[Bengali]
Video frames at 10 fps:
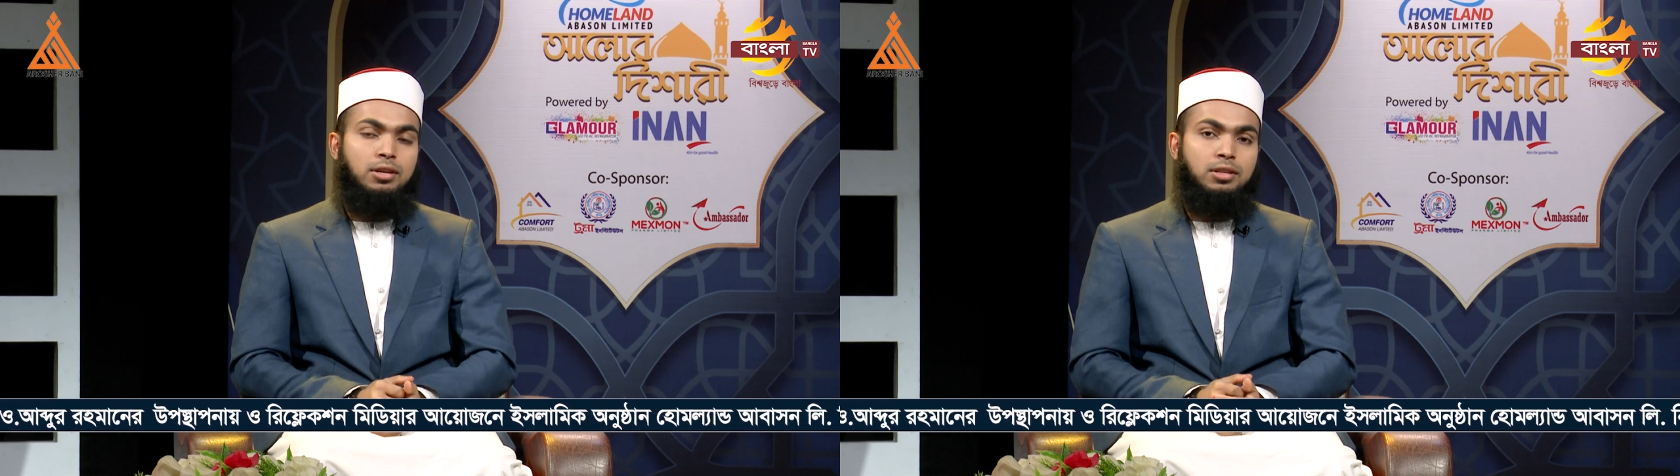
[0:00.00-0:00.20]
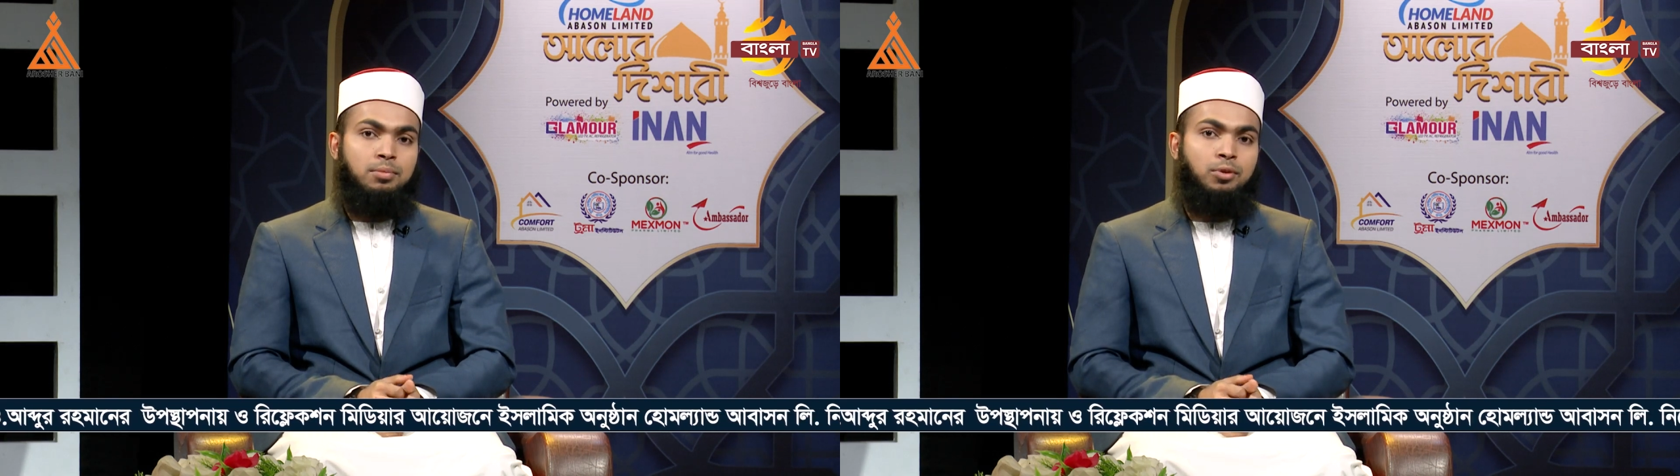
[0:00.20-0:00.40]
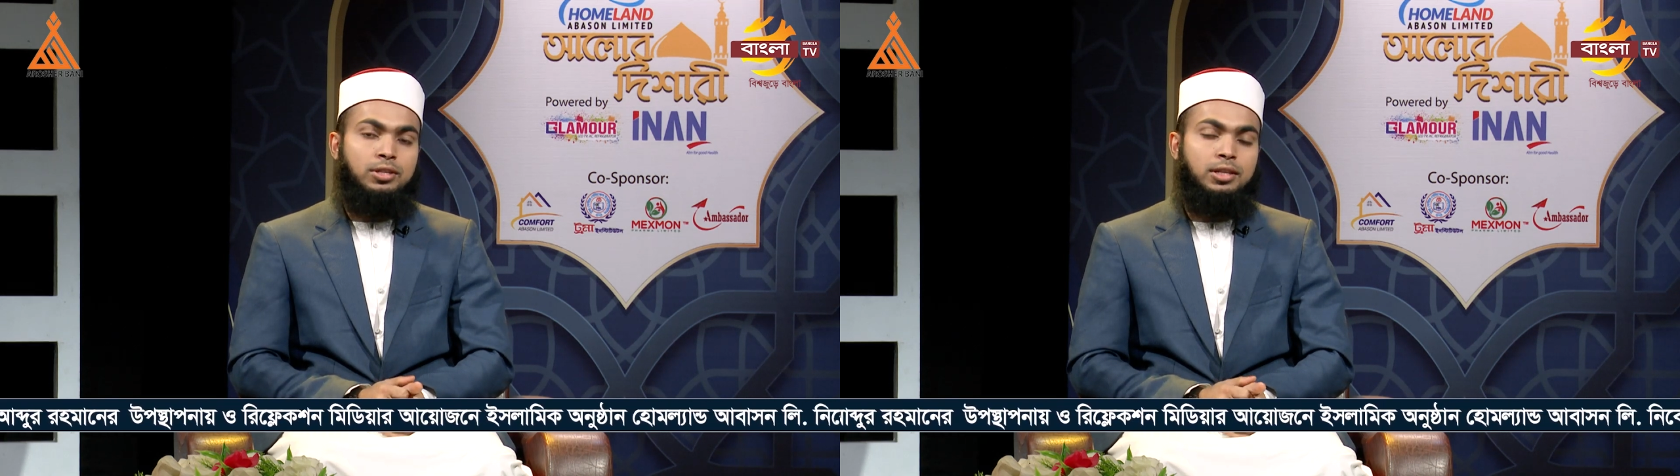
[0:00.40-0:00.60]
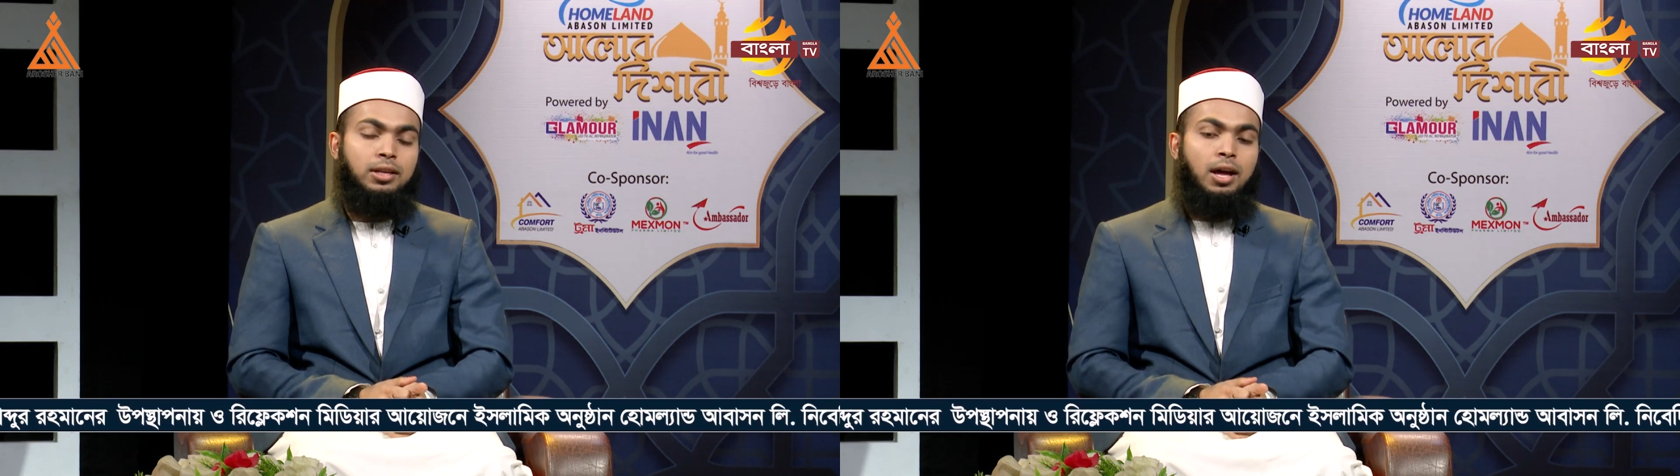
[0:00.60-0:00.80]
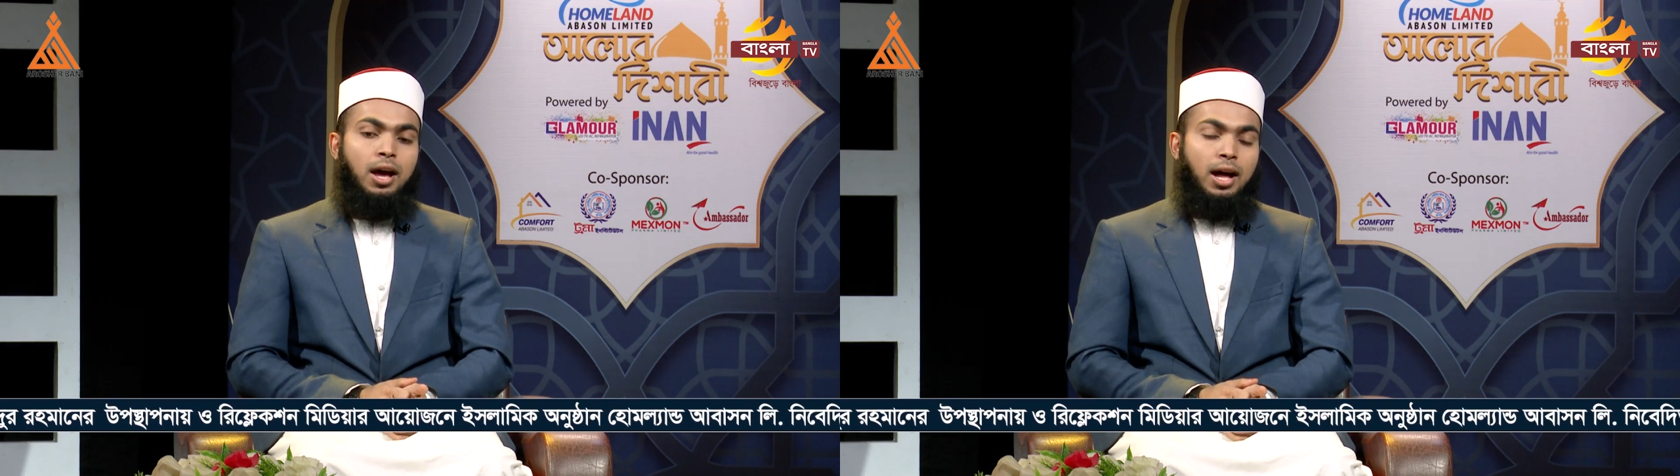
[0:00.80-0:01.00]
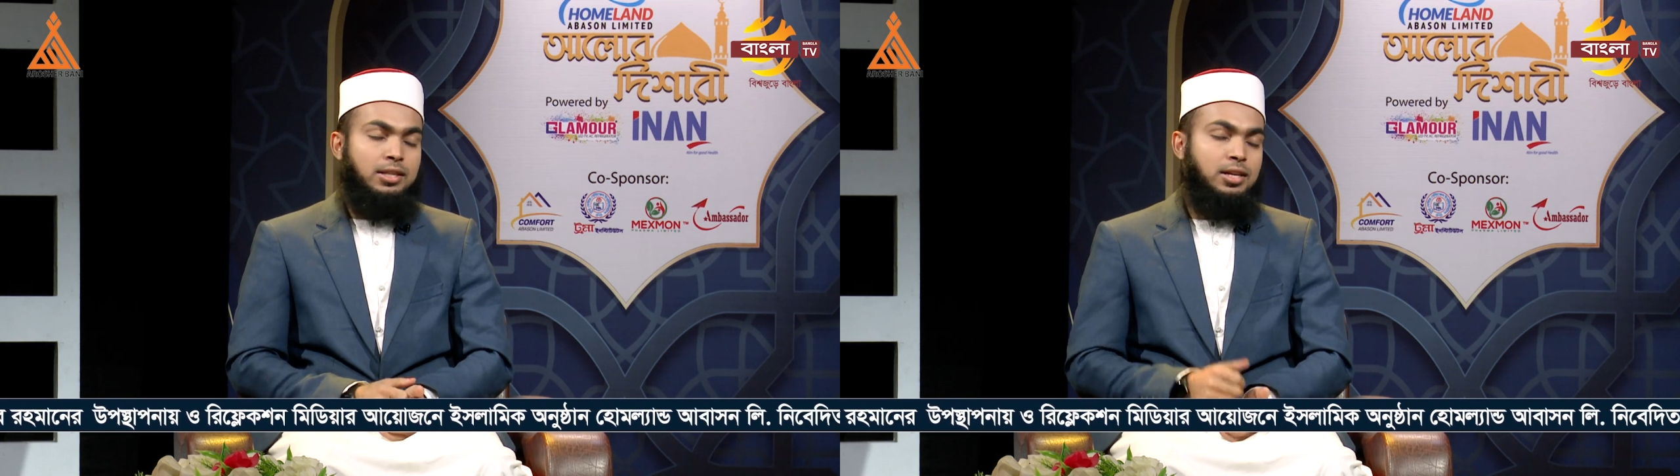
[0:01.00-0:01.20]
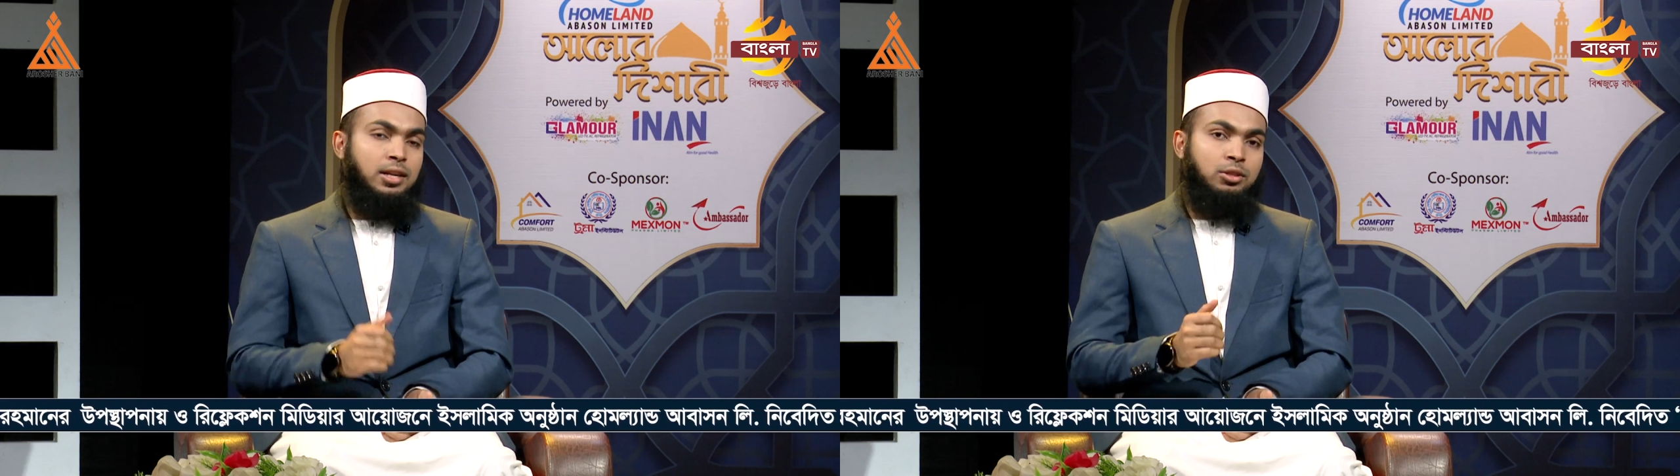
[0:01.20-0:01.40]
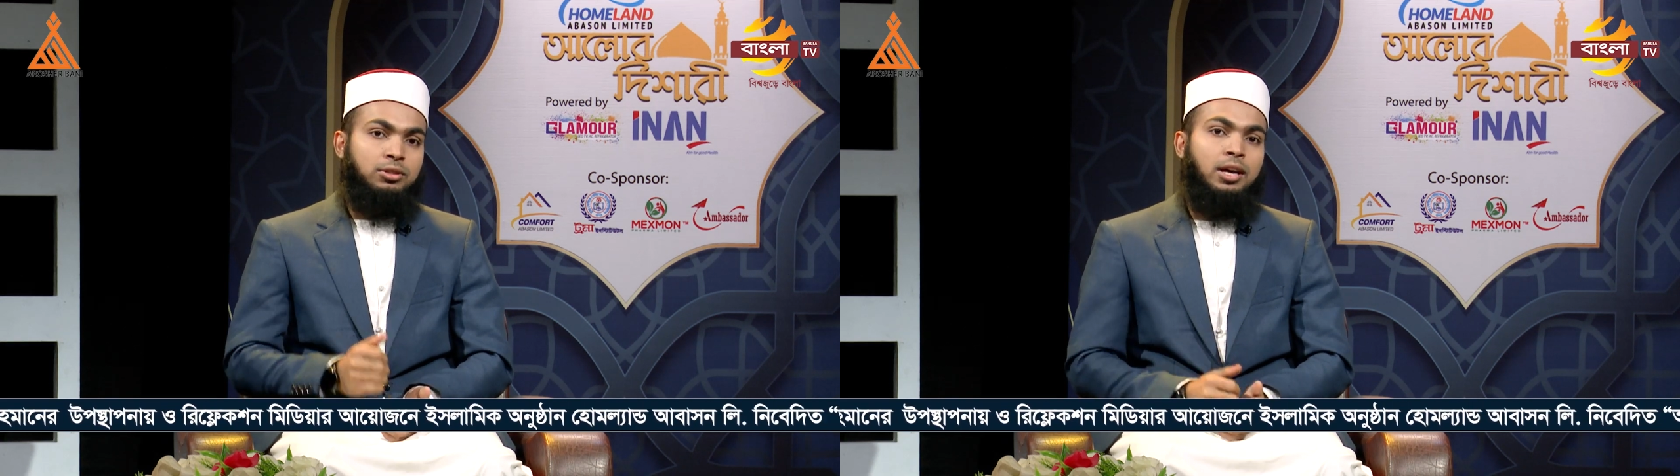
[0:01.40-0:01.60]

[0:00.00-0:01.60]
সাল্লাহ সাল্লাম বলেছেন আল জান্নাত